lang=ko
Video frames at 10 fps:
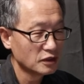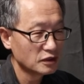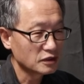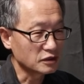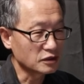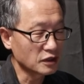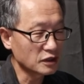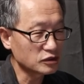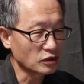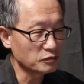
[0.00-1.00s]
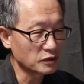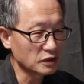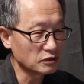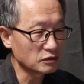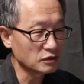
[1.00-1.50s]
그래서 내가
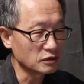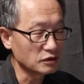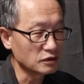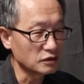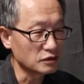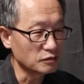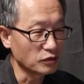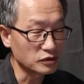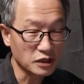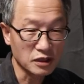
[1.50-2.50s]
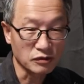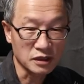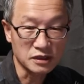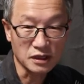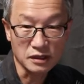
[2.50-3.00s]
전번에도 그 모세에
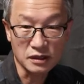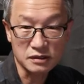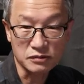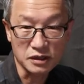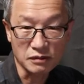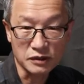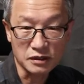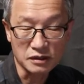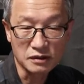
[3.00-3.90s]
관한 얘기를 했습니다만은